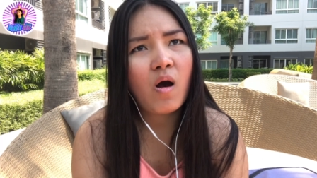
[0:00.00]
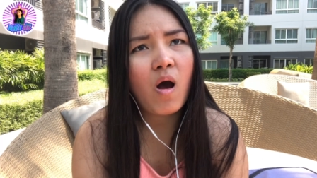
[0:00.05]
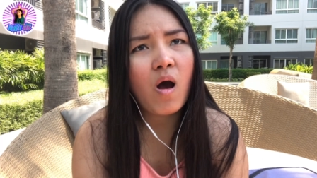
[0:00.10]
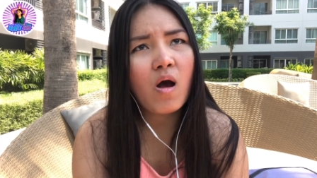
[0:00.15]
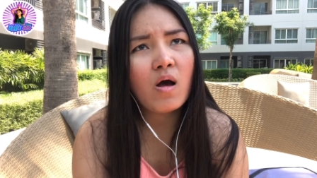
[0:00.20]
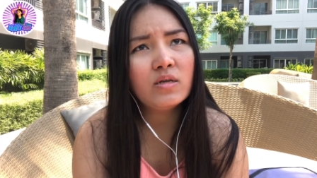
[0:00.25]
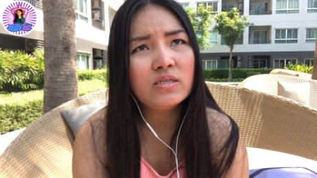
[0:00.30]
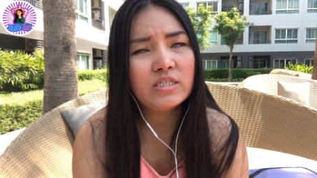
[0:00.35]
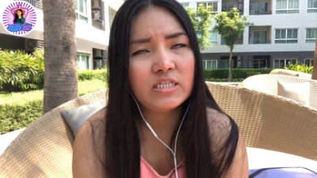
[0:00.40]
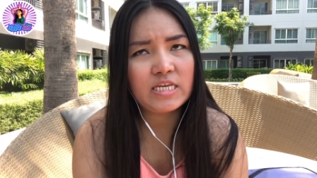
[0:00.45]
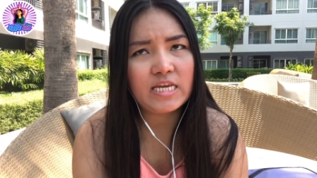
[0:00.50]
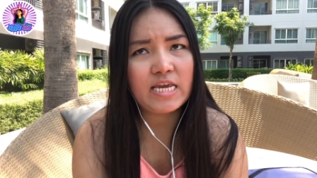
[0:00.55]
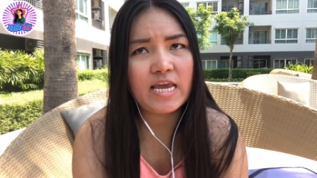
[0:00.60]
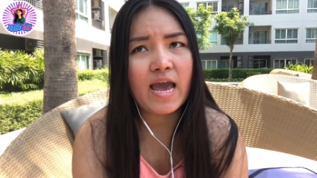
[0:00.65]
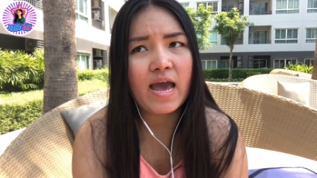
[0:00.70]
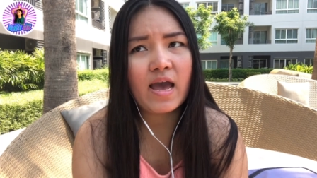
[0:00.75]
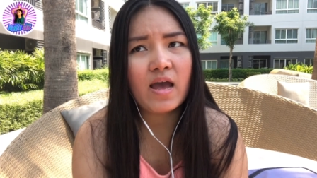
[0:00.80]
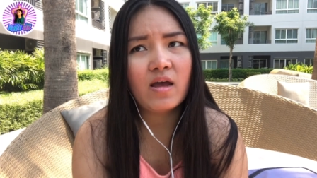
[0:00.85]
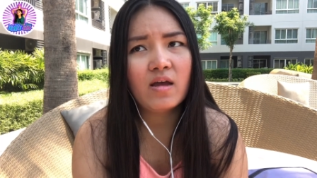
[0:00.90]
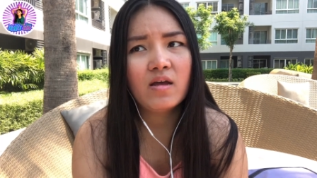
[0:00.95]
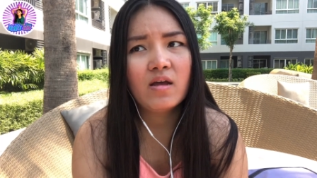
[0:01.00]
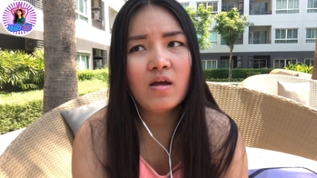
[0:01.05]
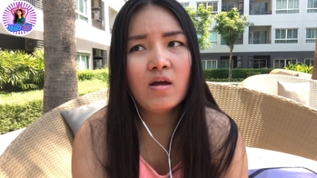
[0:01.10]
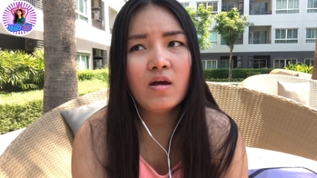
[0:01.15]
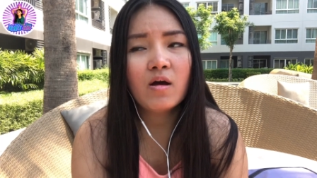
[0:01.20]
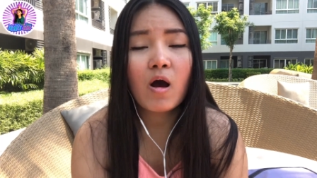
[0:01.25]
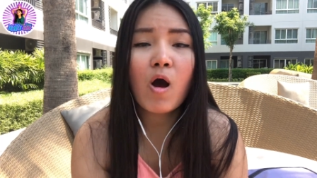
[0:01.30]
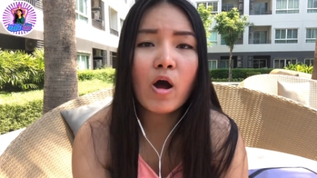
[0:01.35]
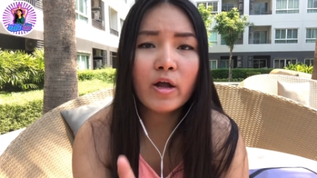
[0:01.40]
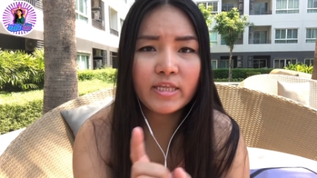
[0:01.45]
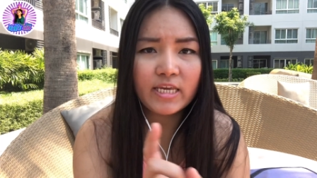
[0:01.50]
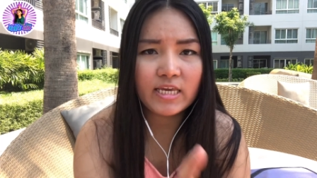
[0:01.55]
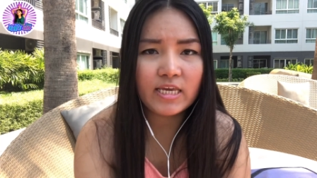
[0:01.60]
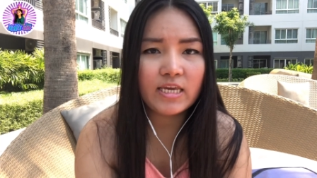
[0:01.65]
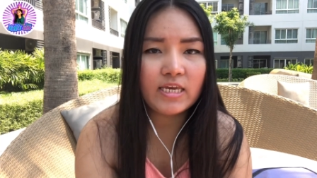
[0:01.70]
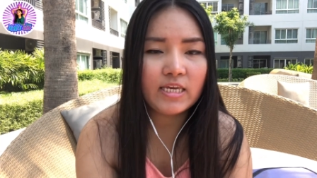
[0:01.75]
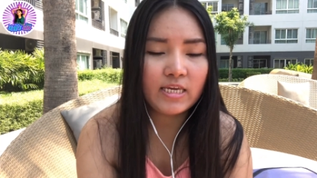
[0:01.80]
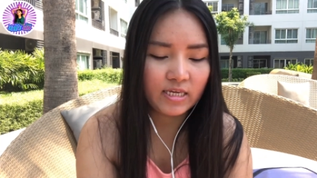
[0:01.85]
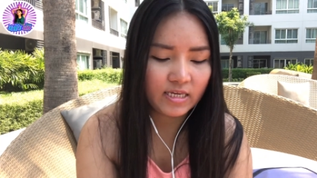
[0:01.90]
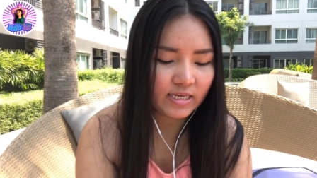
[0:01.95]
ข้อเสียข้อดี
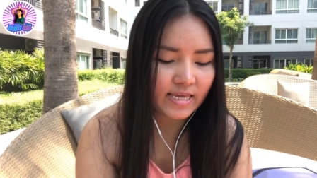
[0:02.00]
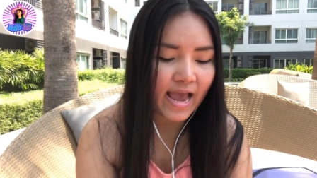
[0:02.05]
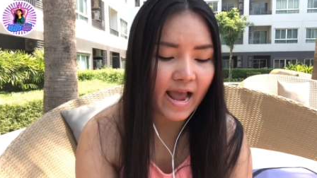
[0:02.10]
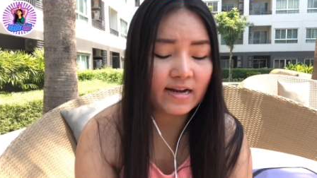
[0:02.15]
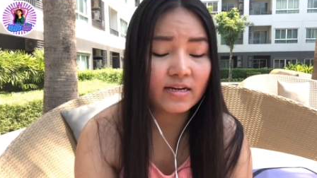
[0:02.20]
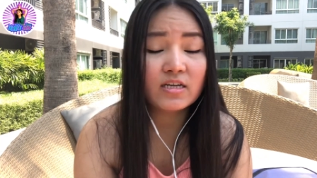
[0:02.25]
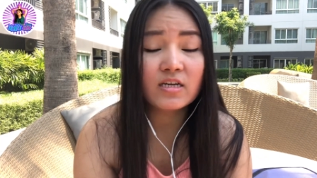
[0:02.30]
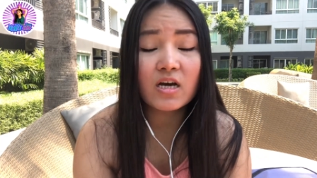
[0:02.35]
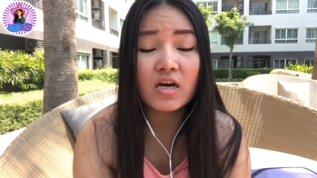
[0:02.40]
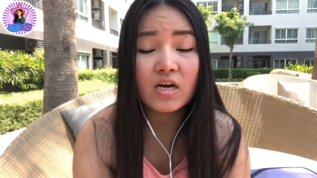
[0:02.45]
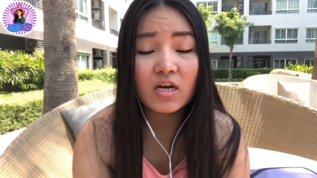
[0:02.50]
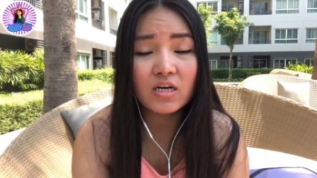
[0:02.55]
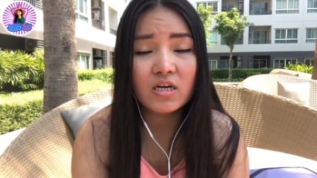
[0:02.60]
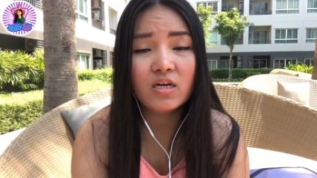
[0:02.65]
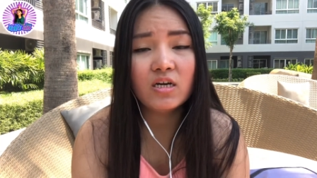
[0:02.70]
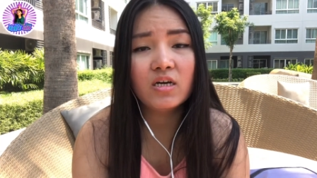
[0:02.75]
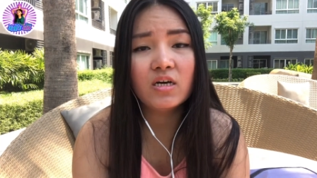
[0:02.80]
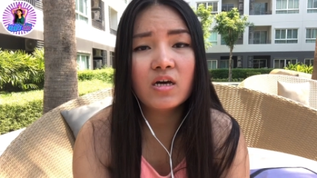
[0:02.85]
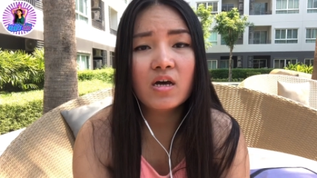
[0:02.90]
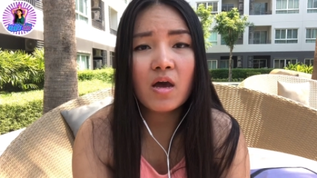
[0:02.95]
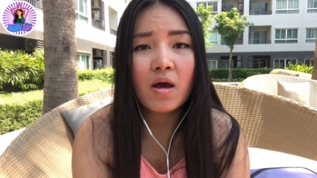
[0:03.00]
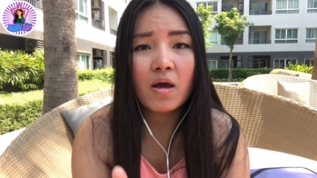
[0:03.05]
อีกอย่างนึงก็คือ